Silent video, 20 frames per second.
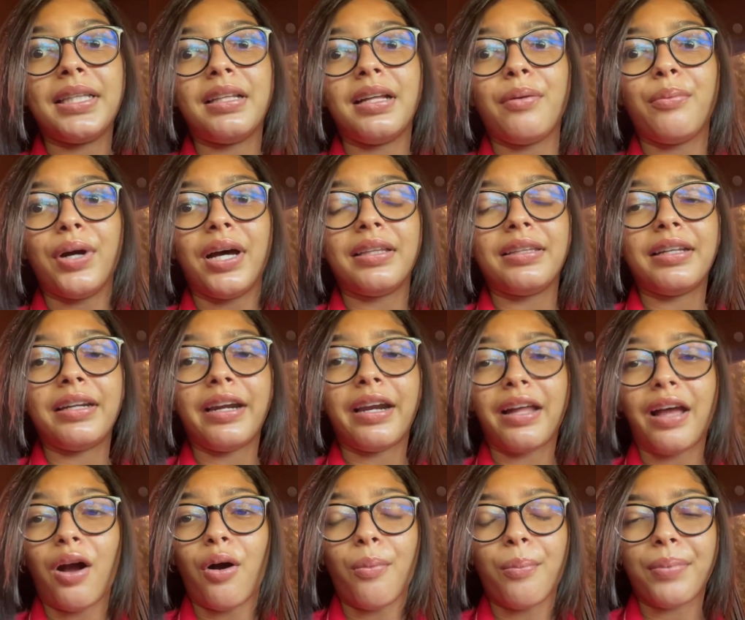voy a tener
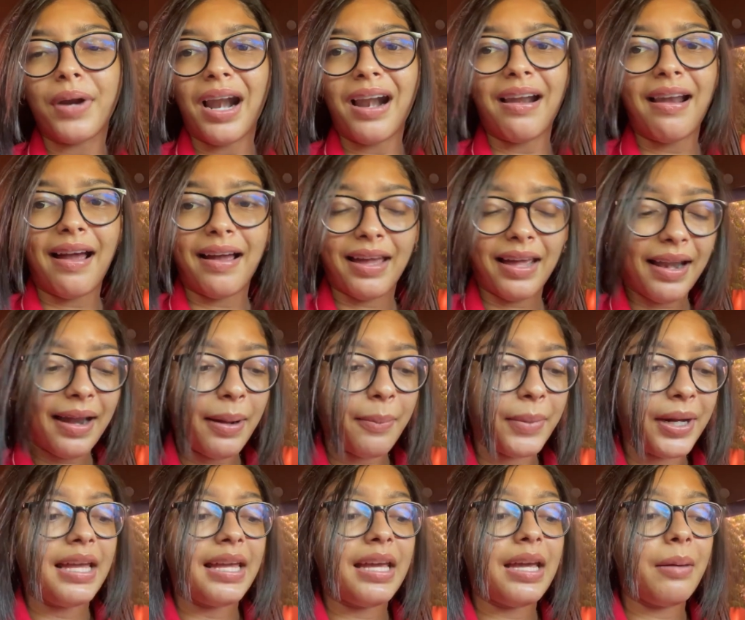que comprar la
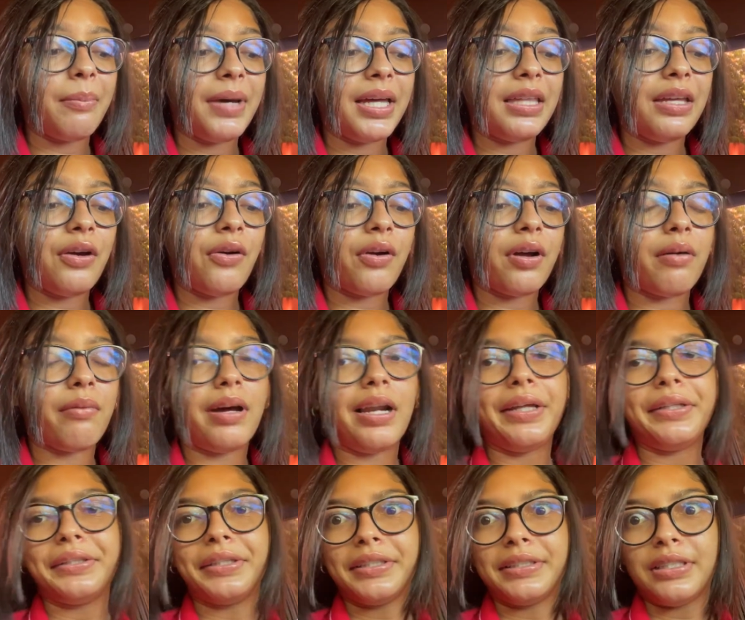crema que me dijo que
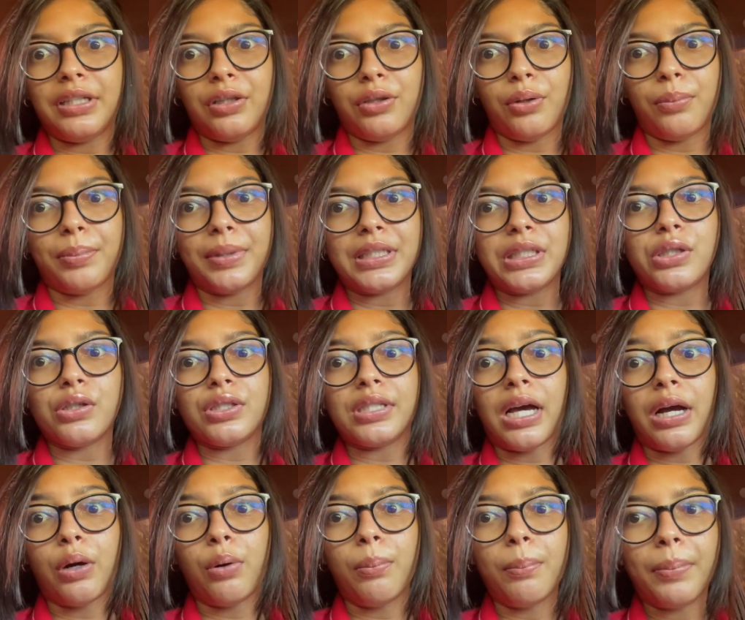vale 300 pesos, o
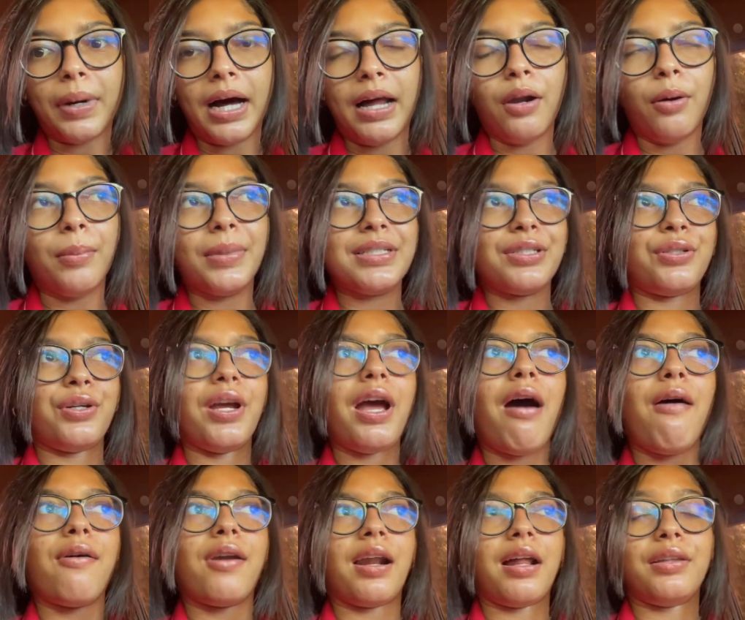sea, con palo me estoy
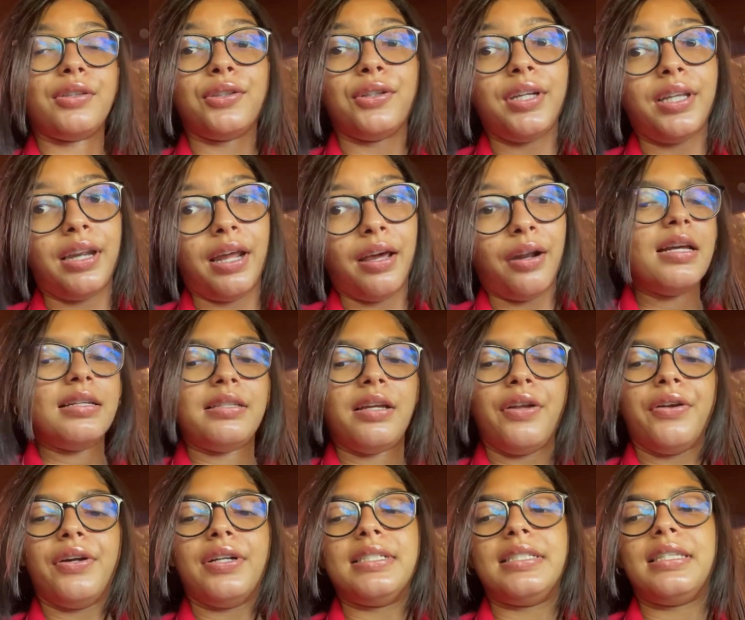ahorrando dinero.
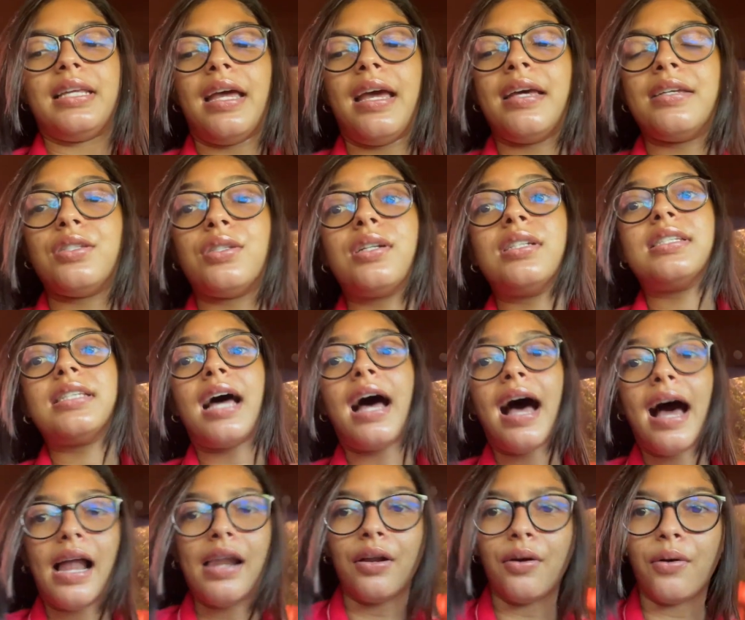Señores, esto es
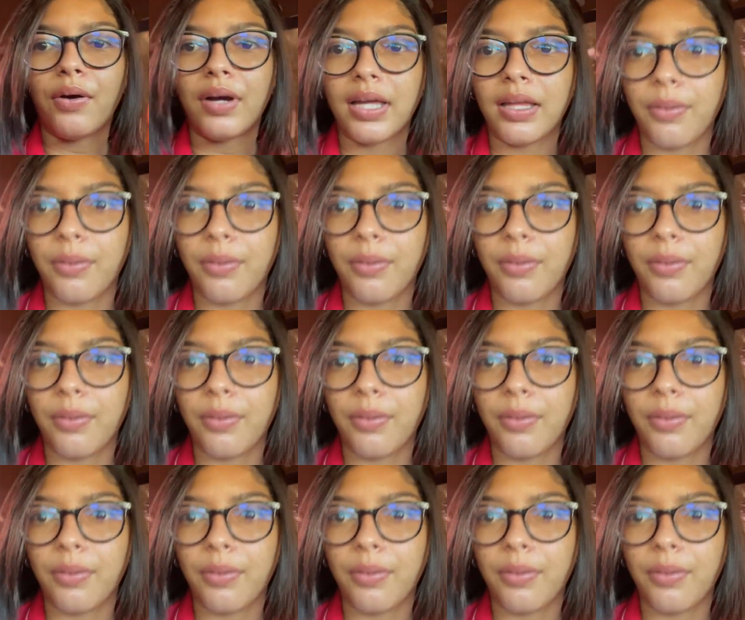algo que de